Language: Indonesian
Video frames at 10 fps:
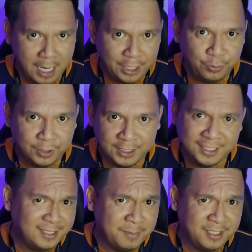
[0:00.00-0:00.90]
Ayo
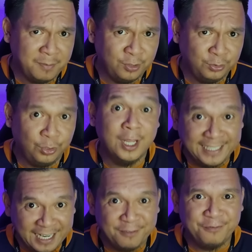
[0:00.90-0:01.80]
kita sama-sama nonton di
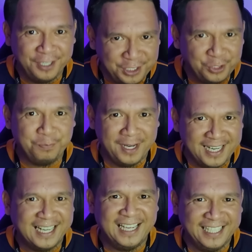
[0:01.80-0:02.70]
dalam video
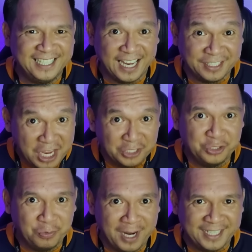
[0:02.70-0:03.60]
pada kali ini guys. Jom